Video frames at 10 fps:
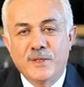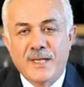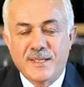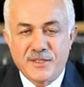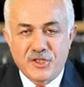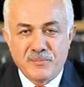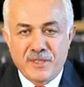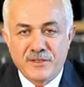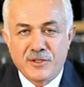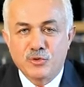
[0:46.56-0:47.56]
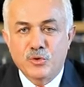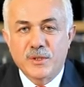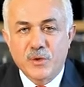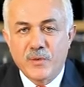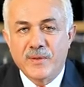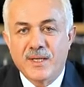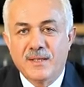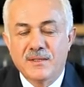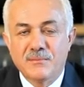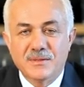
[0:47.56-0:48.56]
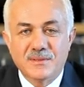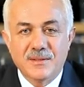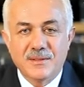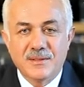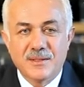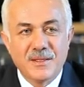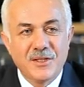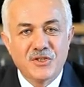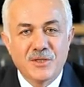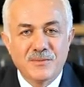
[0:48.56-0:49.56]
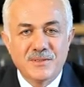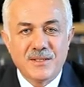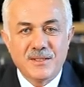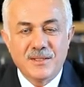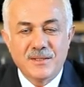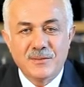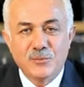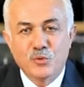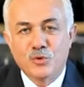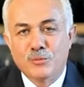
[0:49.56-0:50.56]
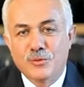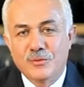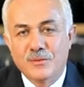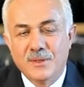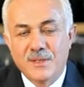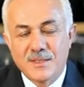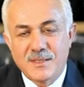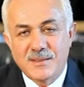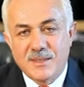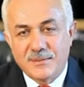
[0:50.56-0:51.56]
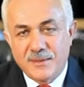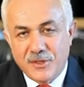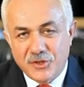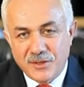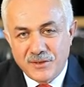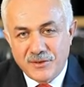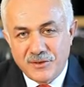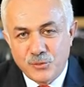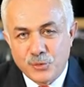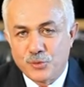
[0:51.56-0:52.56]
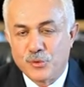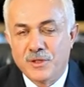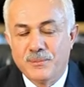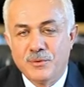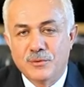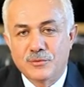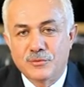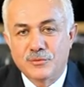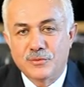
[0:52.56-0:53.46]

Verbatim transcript: yerel seçimlerinden sonra göreve geldiğimizde ilçemizle ilgili durumu siz zaten yaşadığınız için çok çok iyi biliyorsunuz.